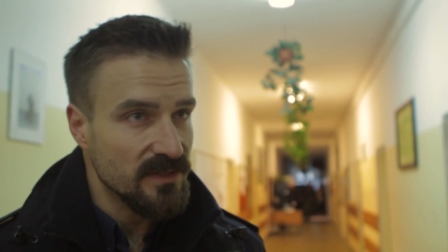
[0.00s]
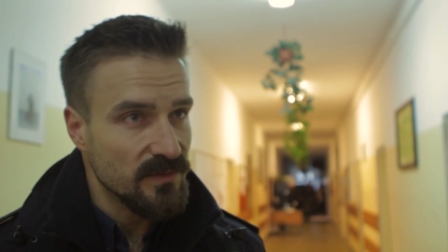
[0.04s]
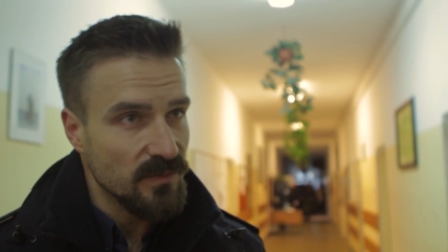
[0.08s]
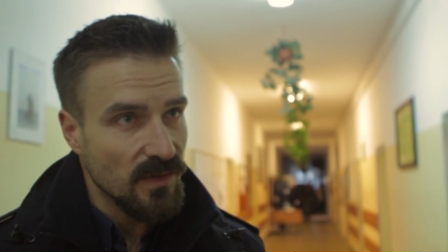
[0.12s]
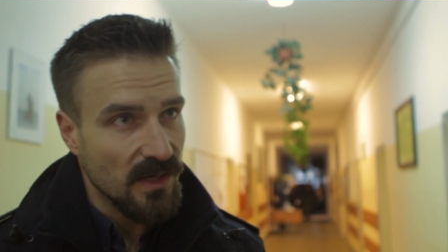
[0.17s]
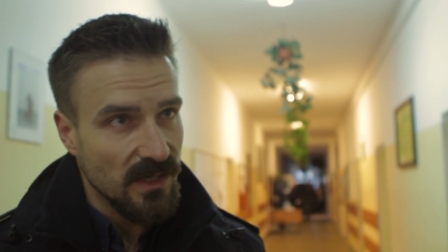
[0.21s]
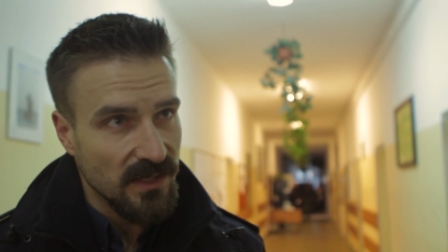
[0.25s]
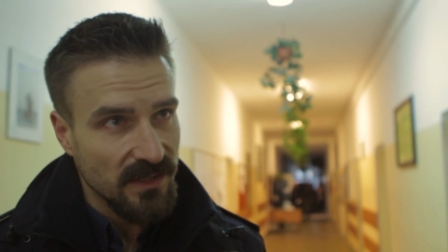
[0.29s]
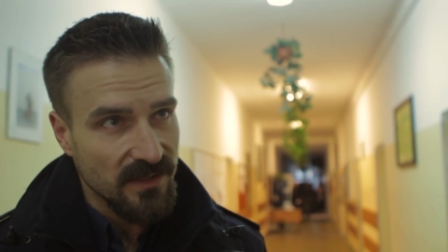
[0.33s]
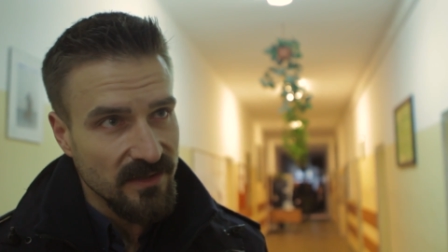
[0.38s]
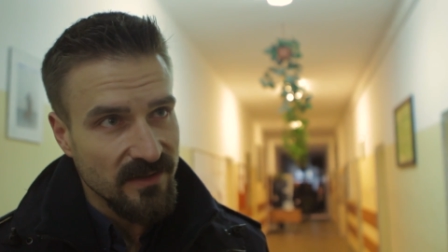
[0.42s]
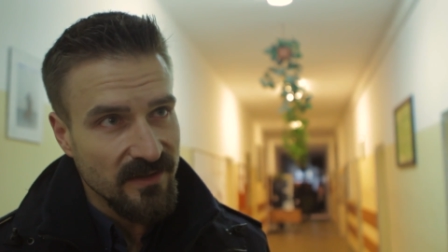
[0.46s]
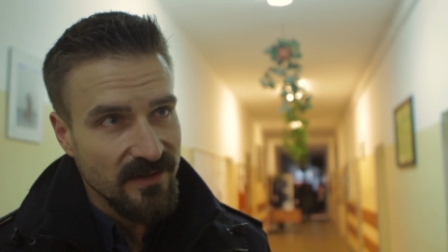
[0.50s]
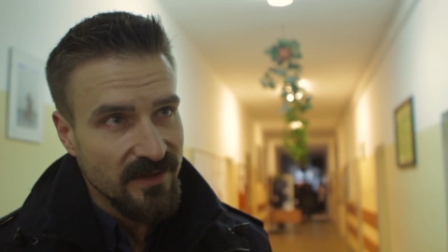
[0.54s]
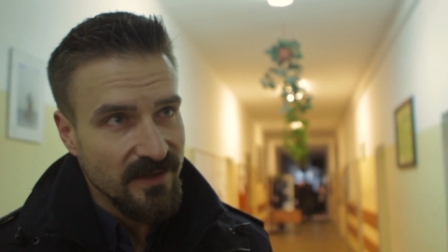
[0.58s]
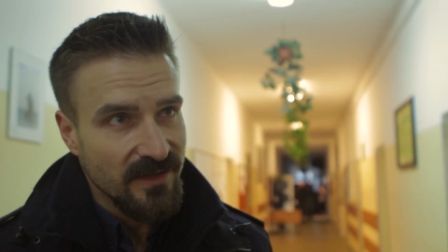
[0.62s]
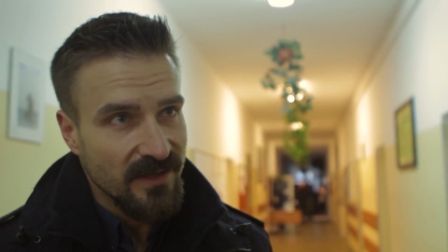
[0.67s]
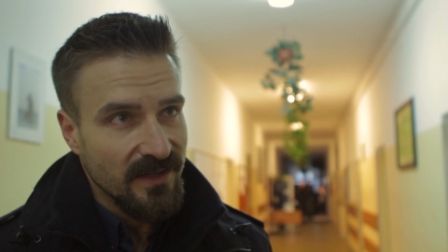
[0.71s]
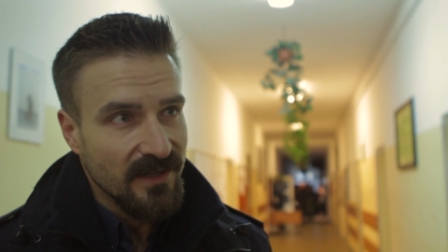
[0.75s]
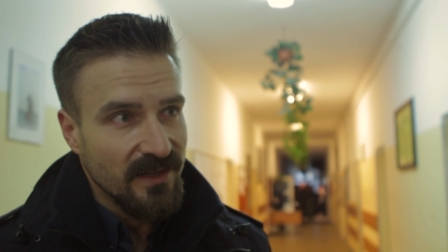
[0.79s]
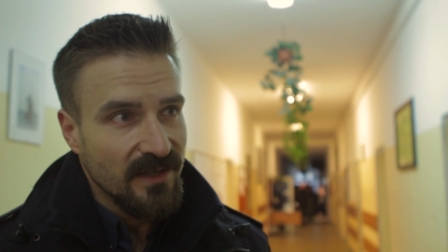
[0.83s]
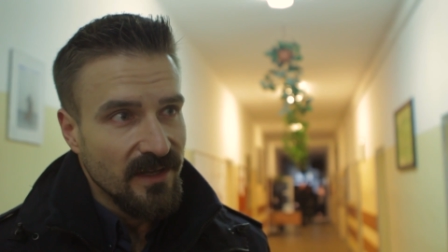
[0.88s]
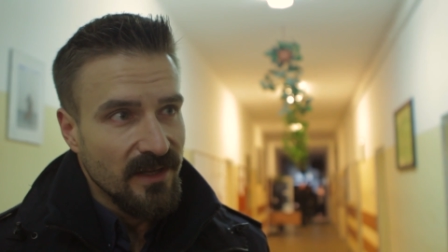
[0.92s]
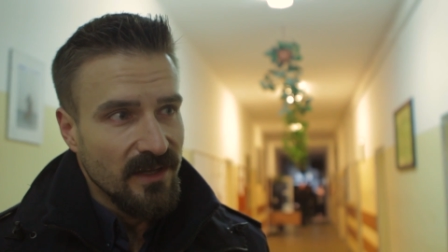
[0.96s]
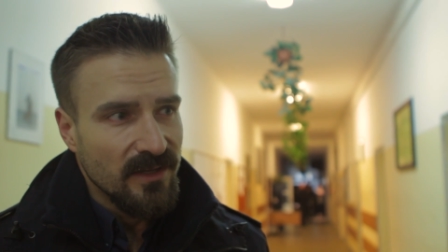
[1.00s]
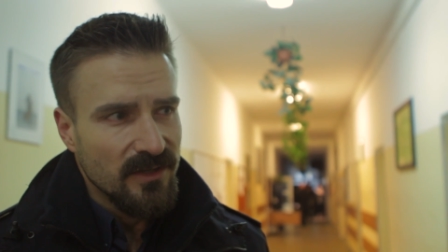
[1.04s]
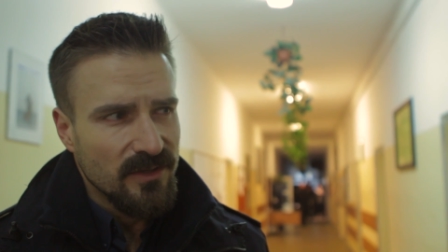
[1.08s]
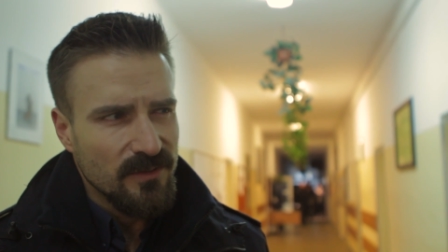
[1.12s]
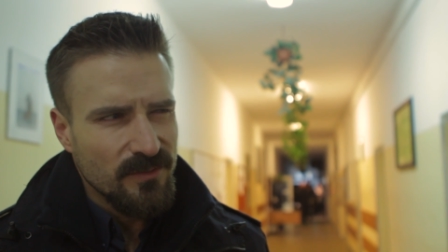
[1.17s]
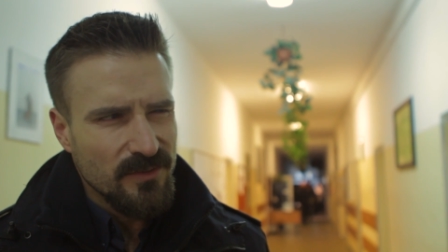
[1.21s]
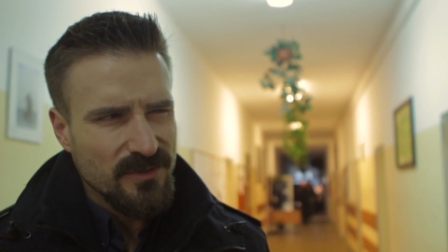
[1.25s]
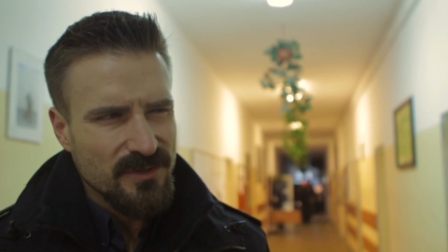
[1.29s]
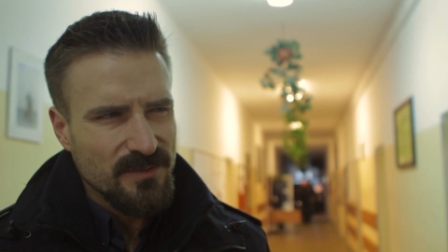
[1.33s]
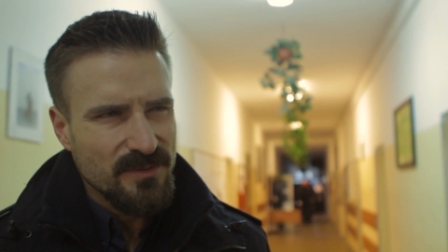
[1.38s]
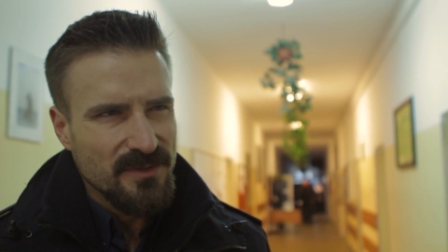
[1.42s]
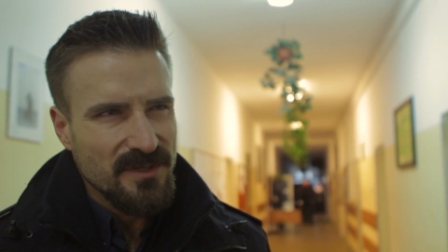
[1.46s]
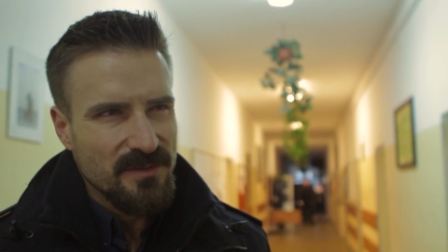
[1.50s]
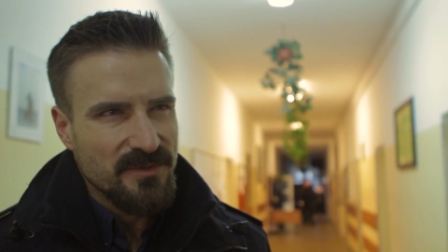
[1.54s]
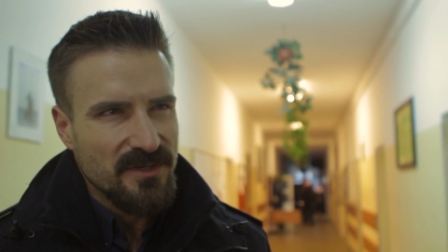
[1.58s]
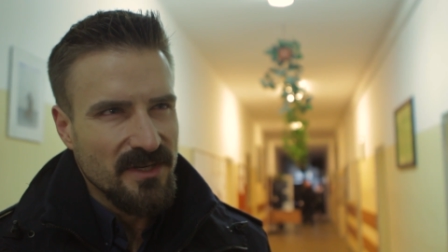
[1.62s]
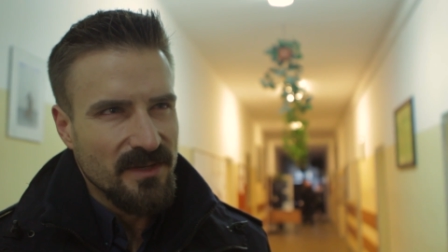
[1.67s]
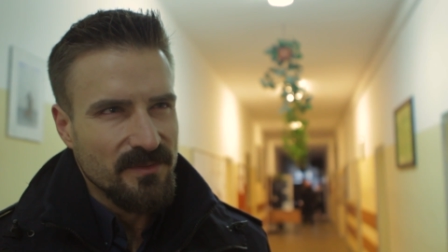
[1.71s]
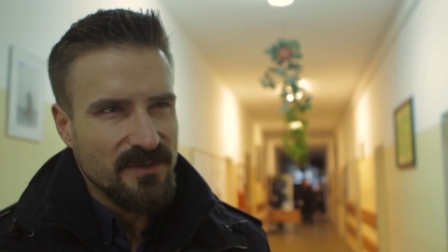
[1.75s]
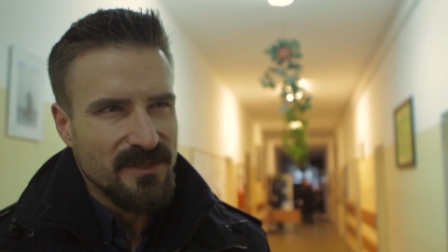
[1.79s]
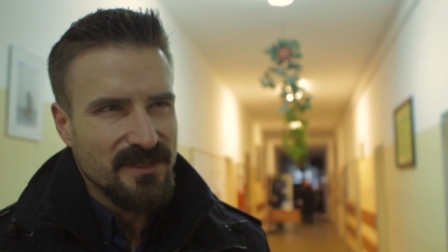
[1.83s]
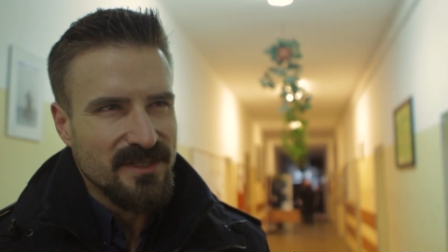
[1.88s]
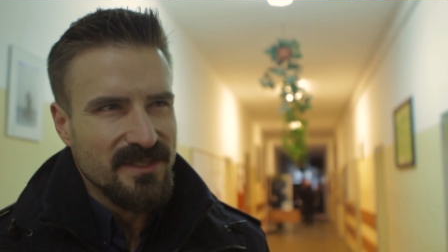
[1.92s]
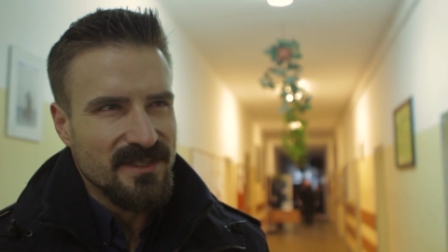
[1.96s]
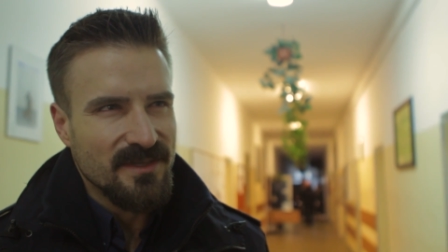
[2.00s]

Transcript: zła, to może być nieprzyjemnie